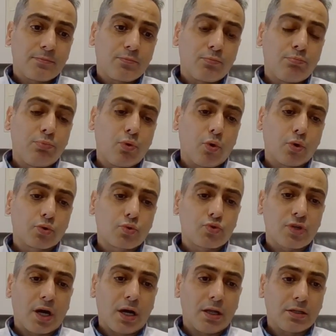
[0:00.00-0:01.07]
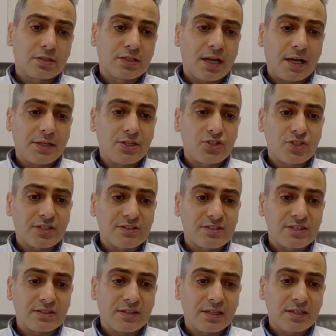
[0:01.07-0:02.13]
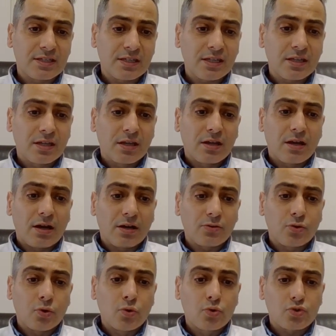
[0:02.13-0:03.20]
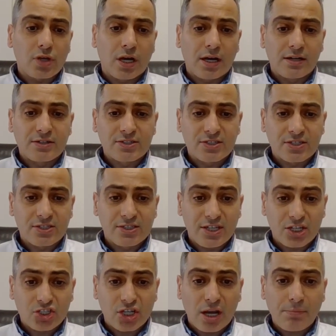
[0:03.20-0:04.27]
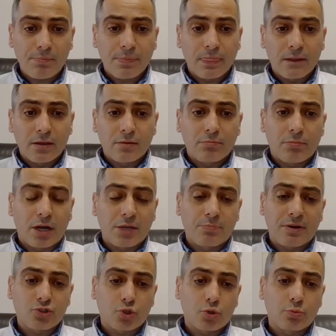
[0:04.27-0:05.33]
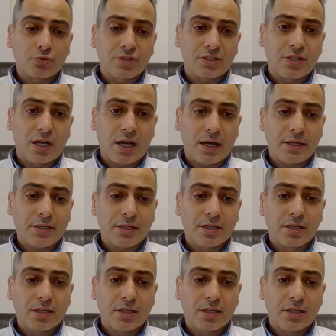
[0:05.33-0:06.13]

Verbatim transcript: bu 36 ay içerisindeki göğüs ağrısız yaşam bypass grubunda daha iyi.